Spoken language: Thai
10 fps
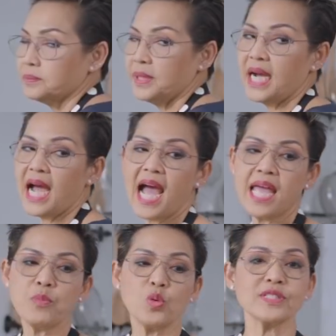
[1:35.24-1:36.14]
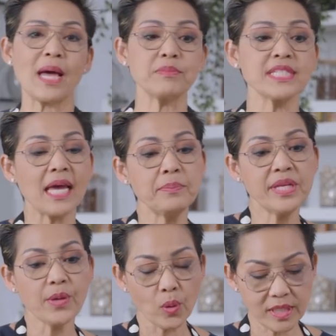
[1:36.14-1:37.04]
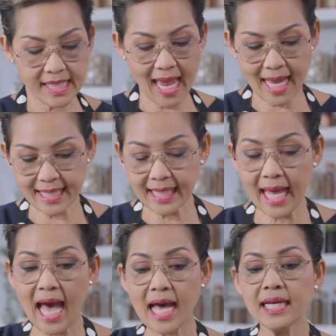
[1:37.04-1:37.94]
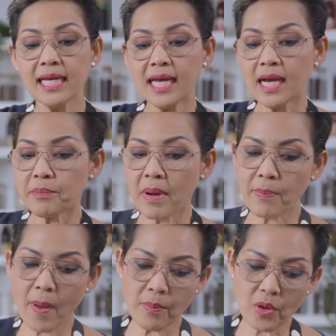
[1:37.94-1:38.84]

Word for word: เพื่อให้หมูสามชั้นมีรสชาตินะคะป้าปอม